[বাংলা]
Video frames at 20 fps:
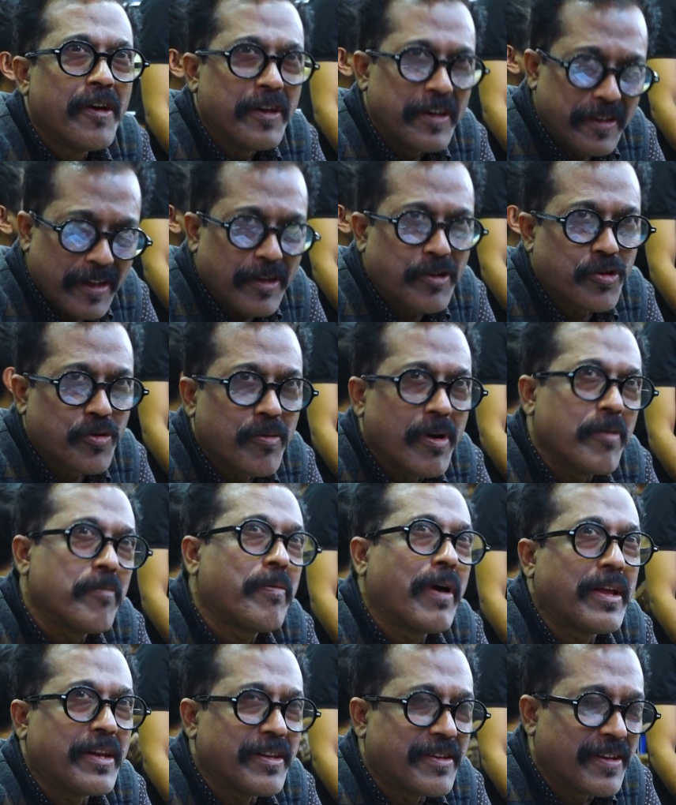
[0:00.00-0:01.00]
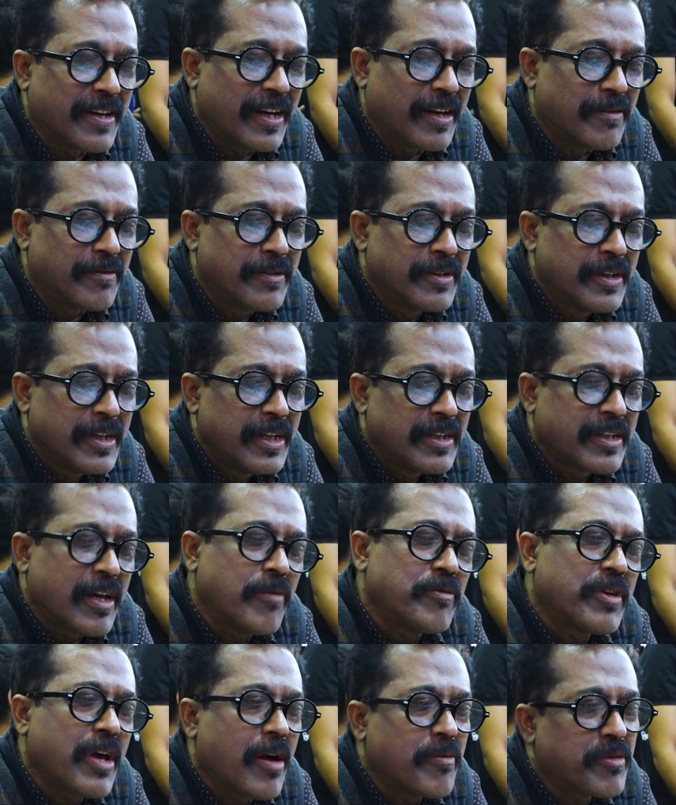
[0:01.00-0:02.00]
ঈদের সময় আমি বাইরে ছিলাম
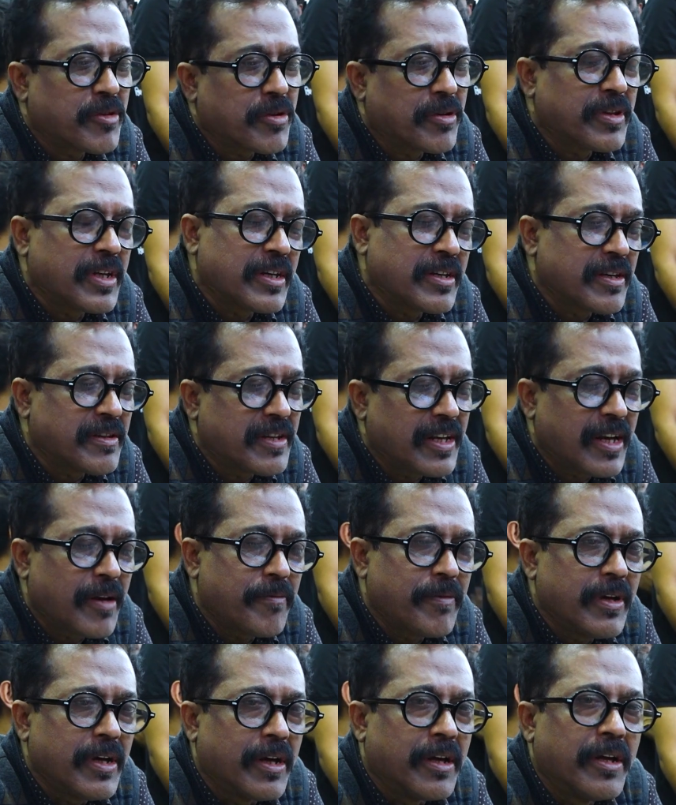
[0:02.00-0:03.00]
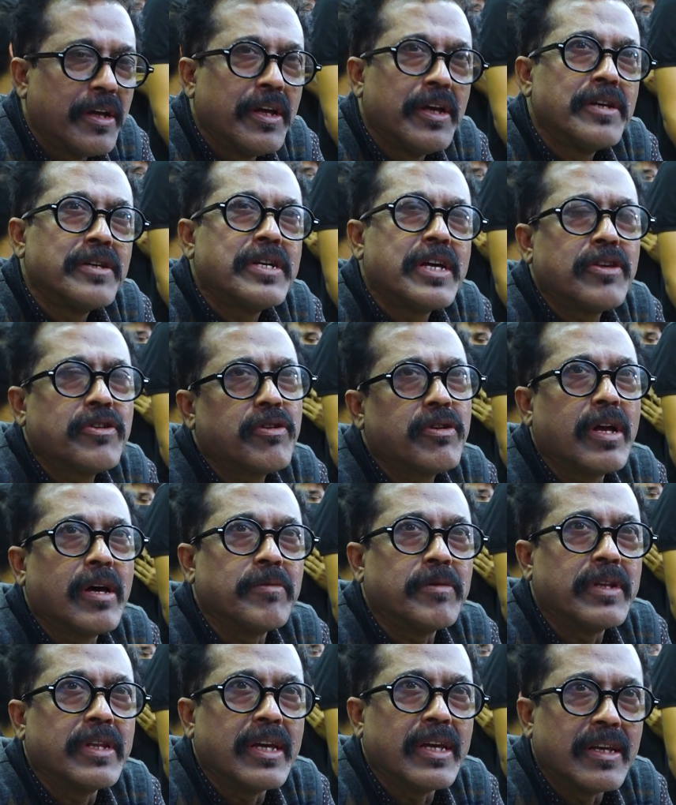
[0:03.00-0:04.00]
বললাম যে আমি তো দেশে ছিলাম না সেই জন্য
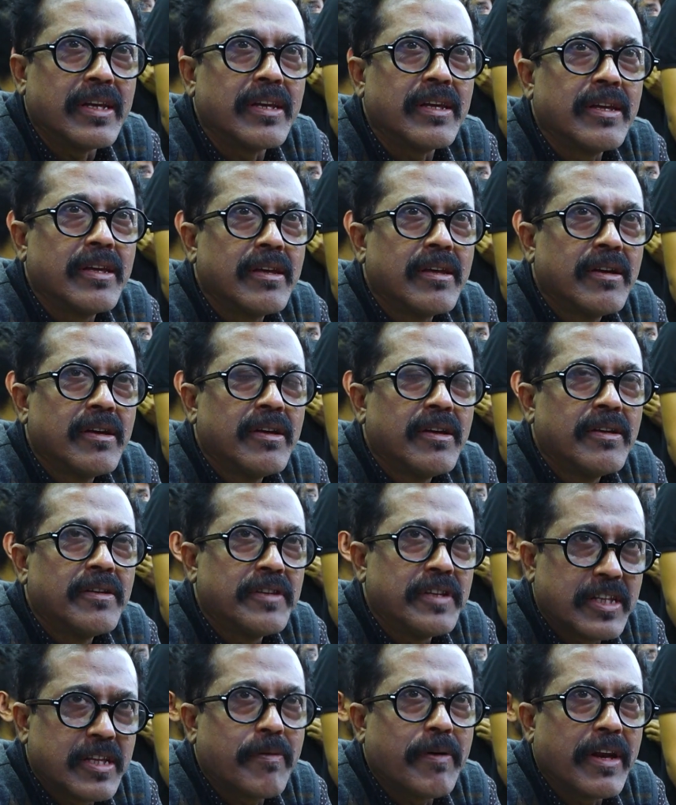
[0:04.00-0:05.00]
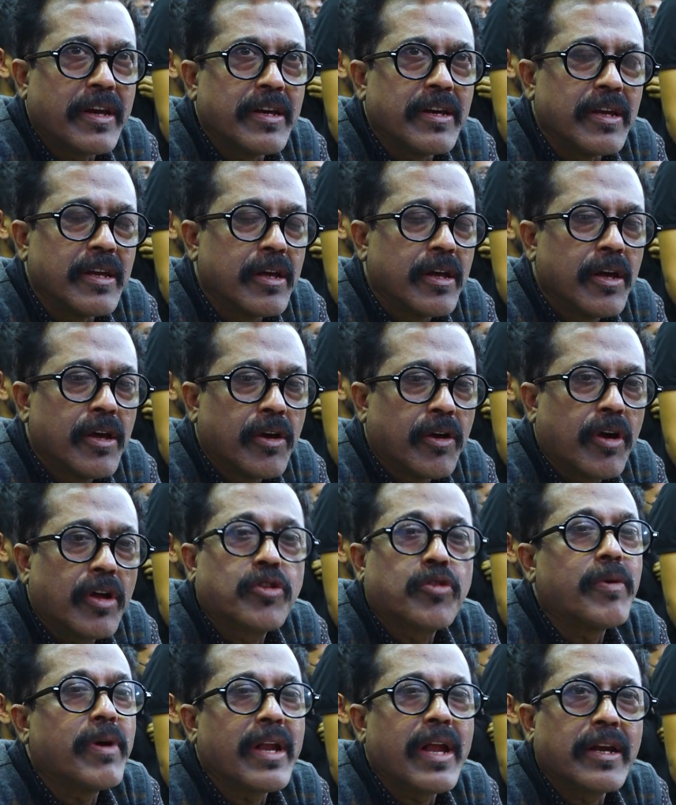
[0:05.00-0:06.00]
আমি দিইনি দিতে পারিনি
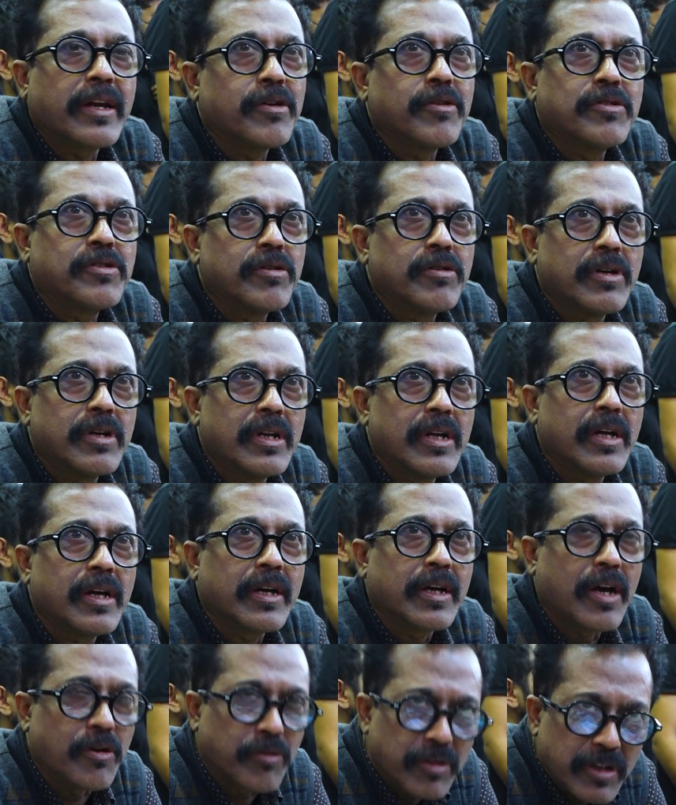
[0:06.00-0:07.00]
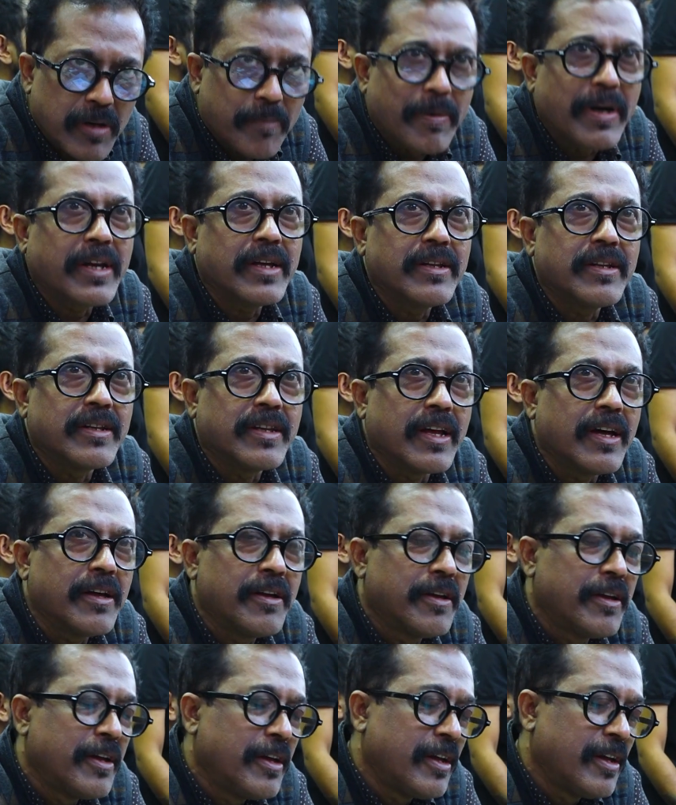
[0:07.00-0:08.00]
কারণ তোমার আর কেউ ছিল না কাউকে তো পাঠাই দিতা
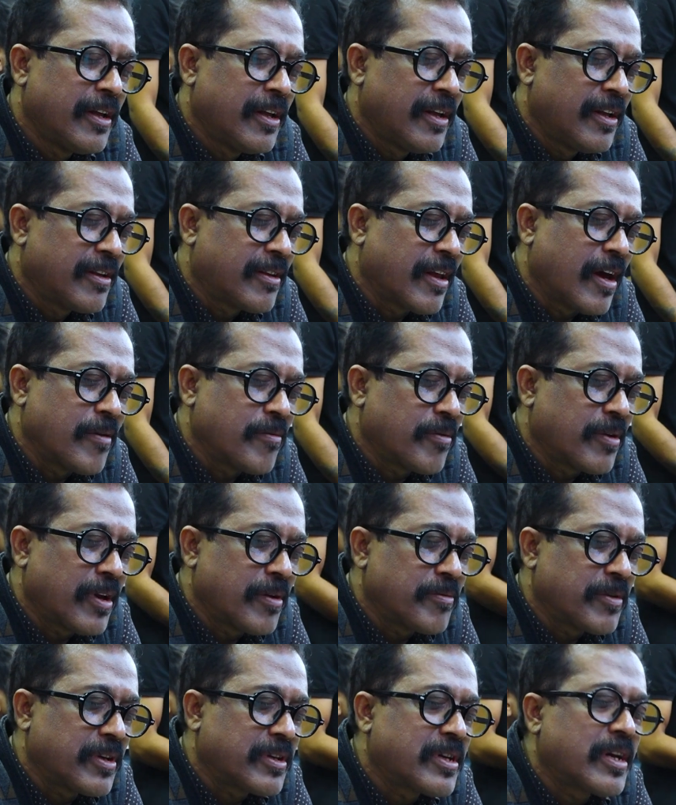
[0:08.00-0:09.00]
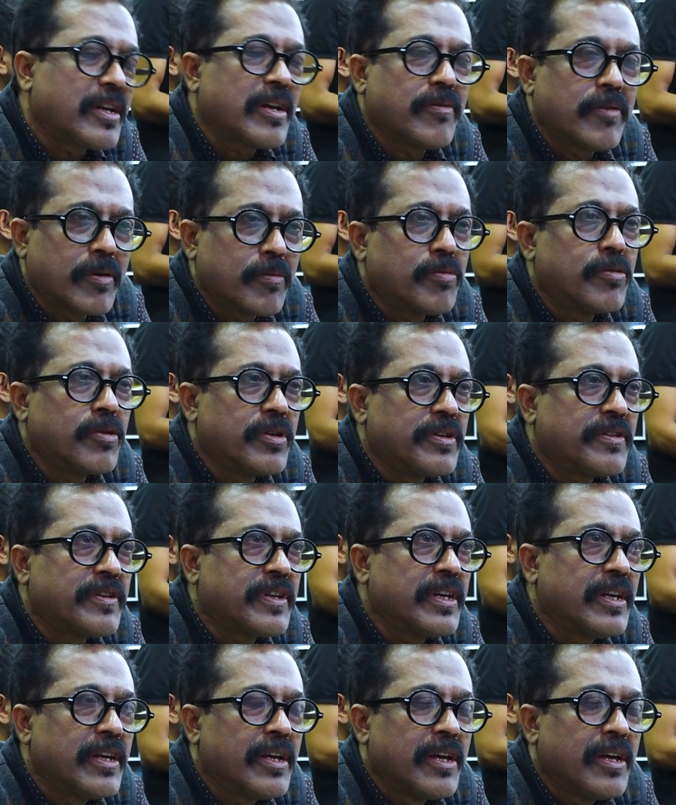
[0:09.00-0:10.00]
তা আমি বললাম যে সেটা আমার ভুল
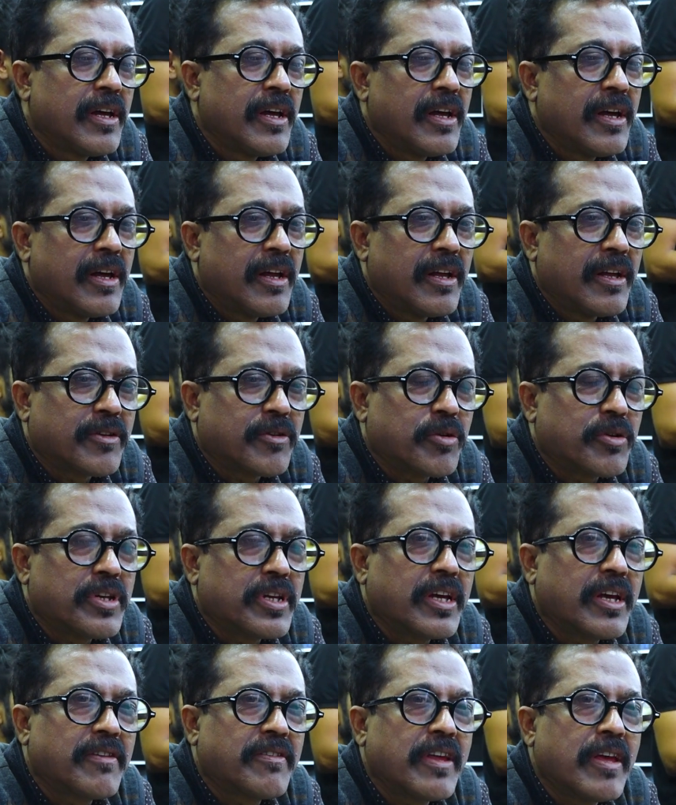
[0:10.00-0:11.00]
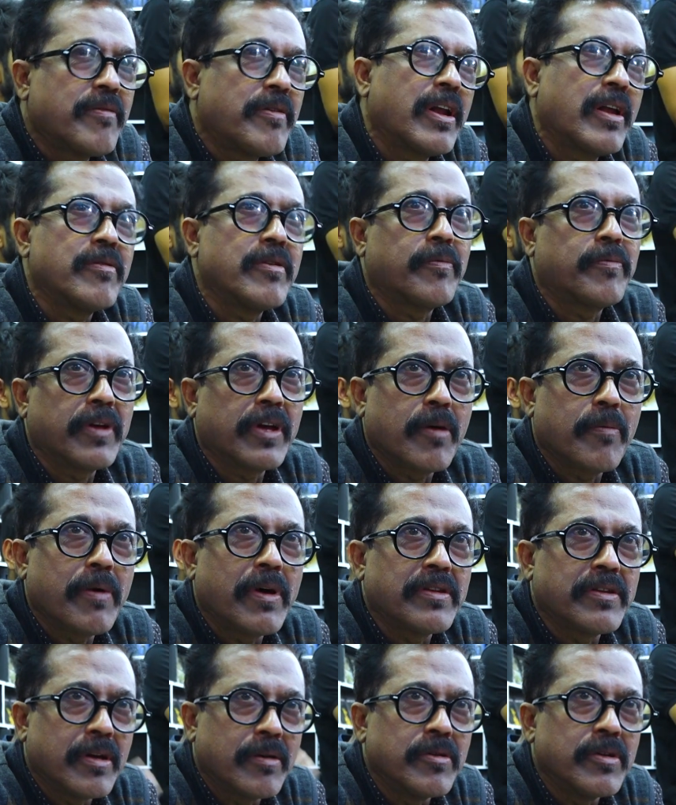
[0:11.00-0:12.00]
হয়েছে তো ঠিক আছে এবার আমি আপনাকে
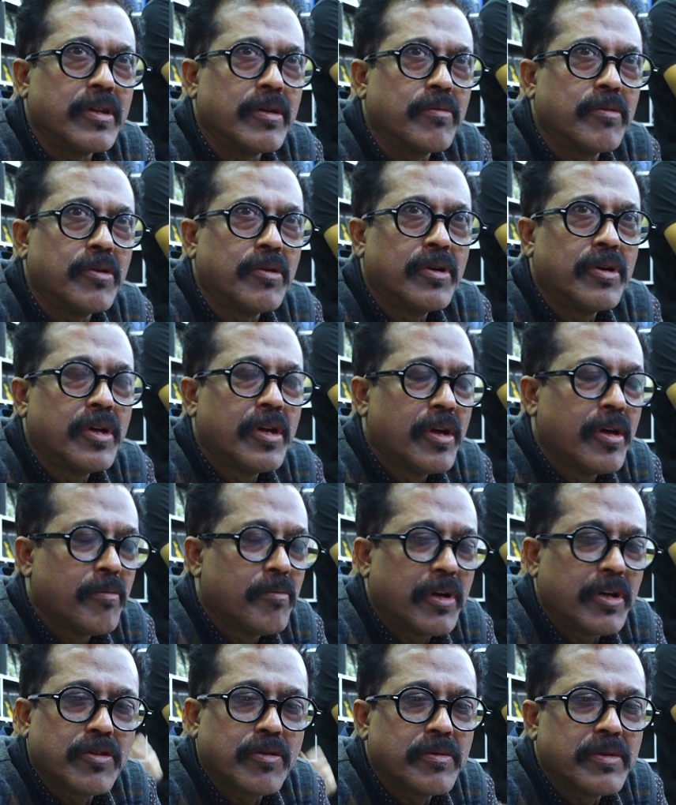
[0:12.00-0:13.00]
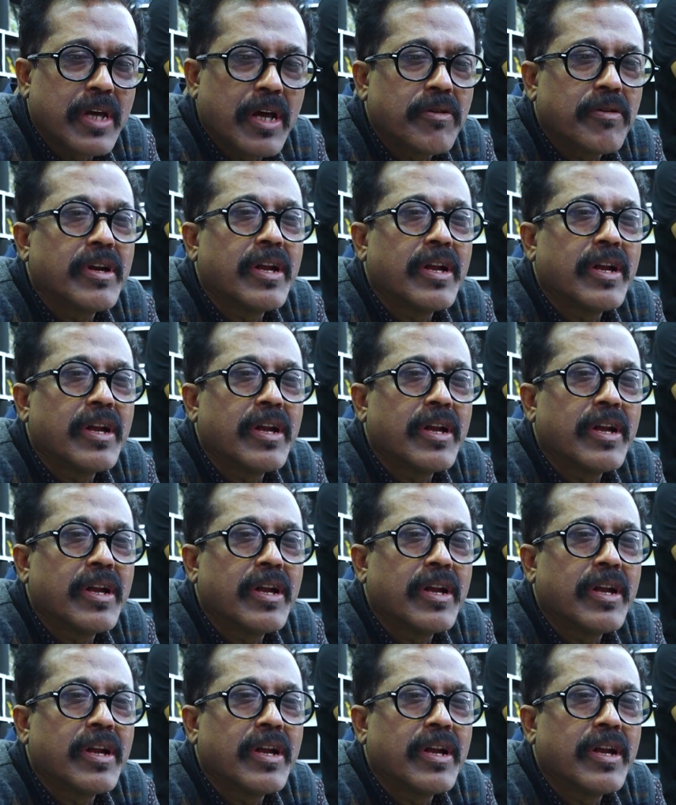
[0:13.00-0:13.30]
পাঞ্জাবি দিব বলে তুমি জানো